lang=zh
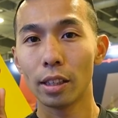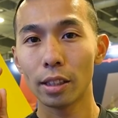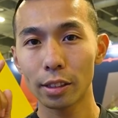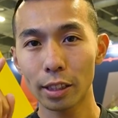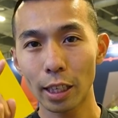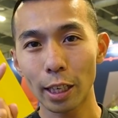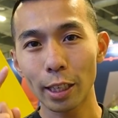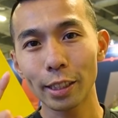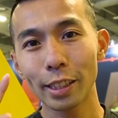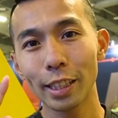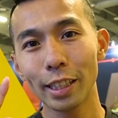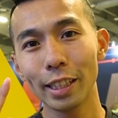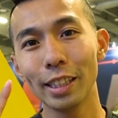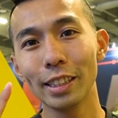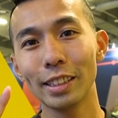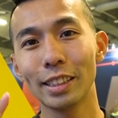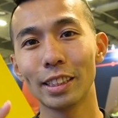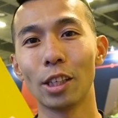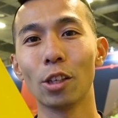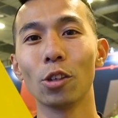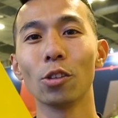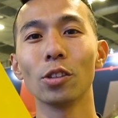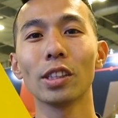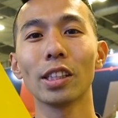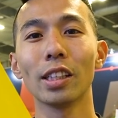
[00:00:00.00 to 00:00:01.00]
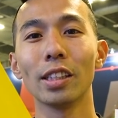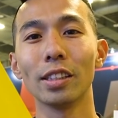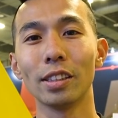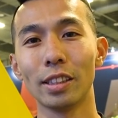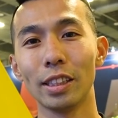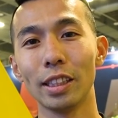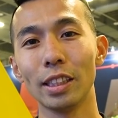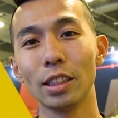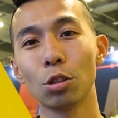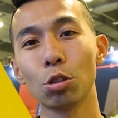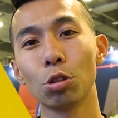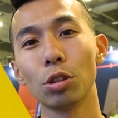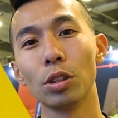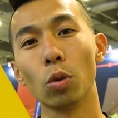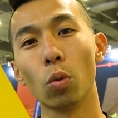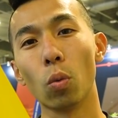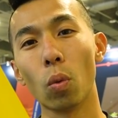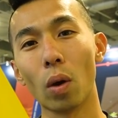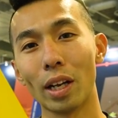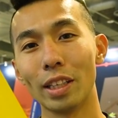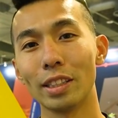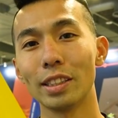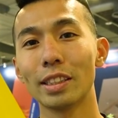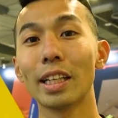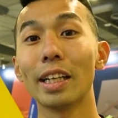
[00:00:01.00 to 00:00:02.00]
那当天你只要用这个 District
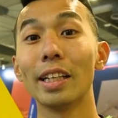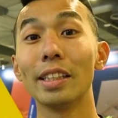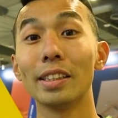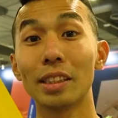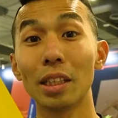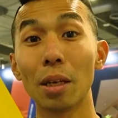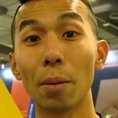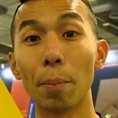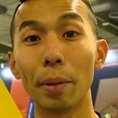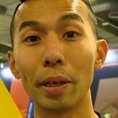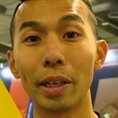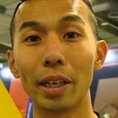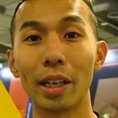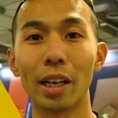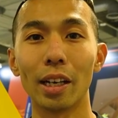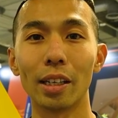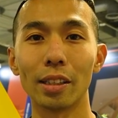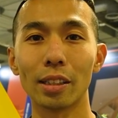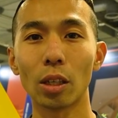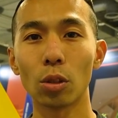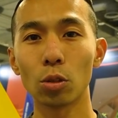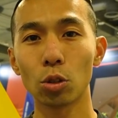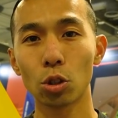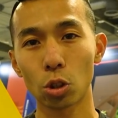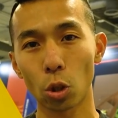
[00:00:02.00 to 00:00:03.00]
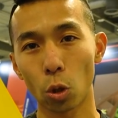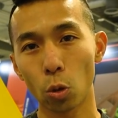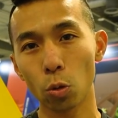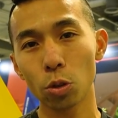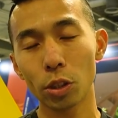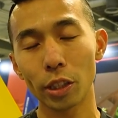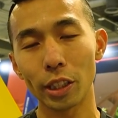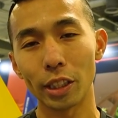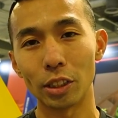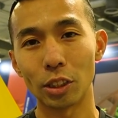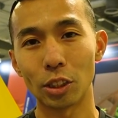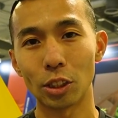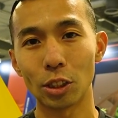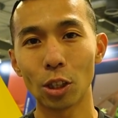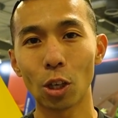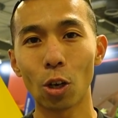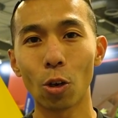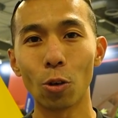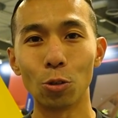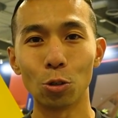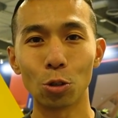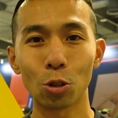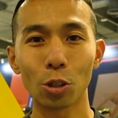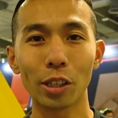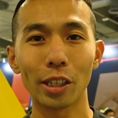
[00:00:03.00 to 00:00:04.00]
完赛证明啊，到终点之
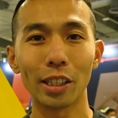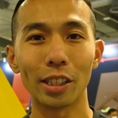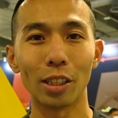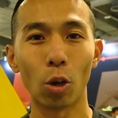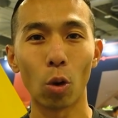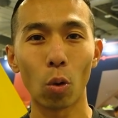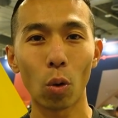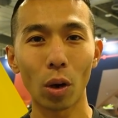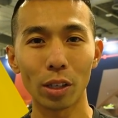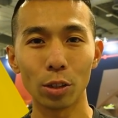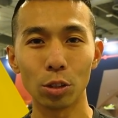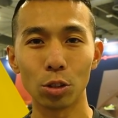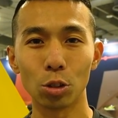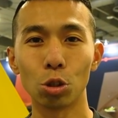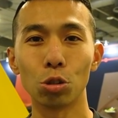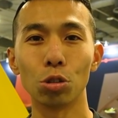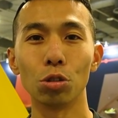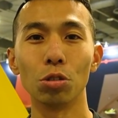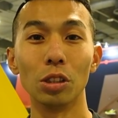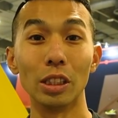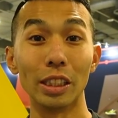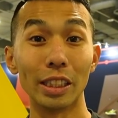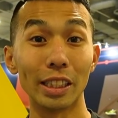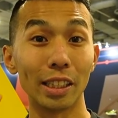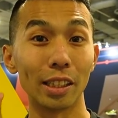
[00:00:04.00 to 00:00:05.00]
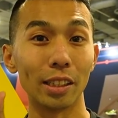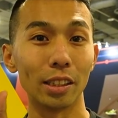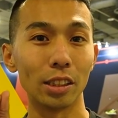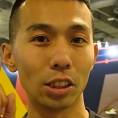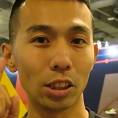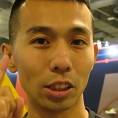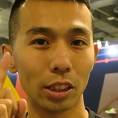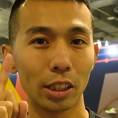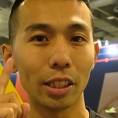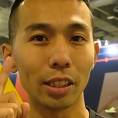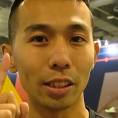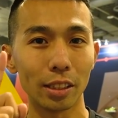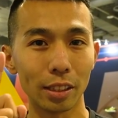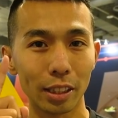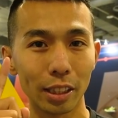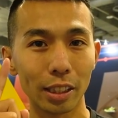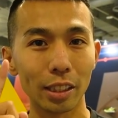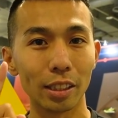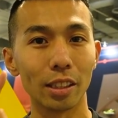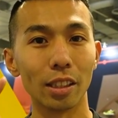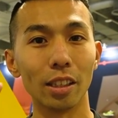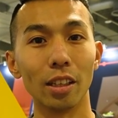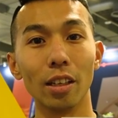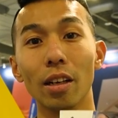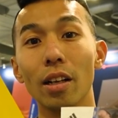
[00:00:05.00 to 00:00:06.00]
后你就可以换取一个 限定
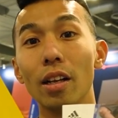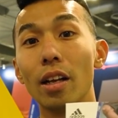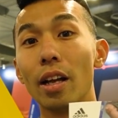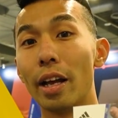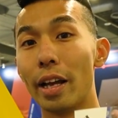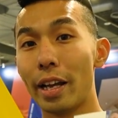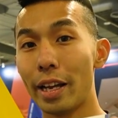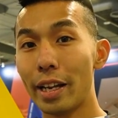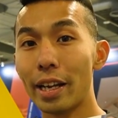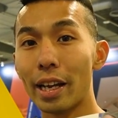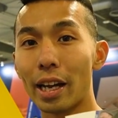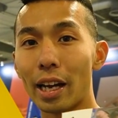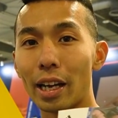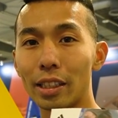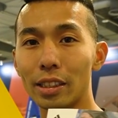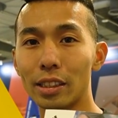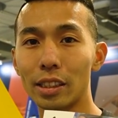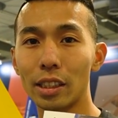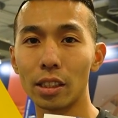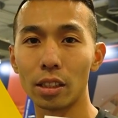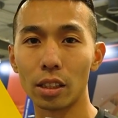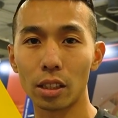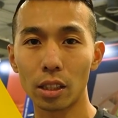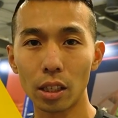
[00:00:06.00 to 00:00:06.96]
的 AR 这个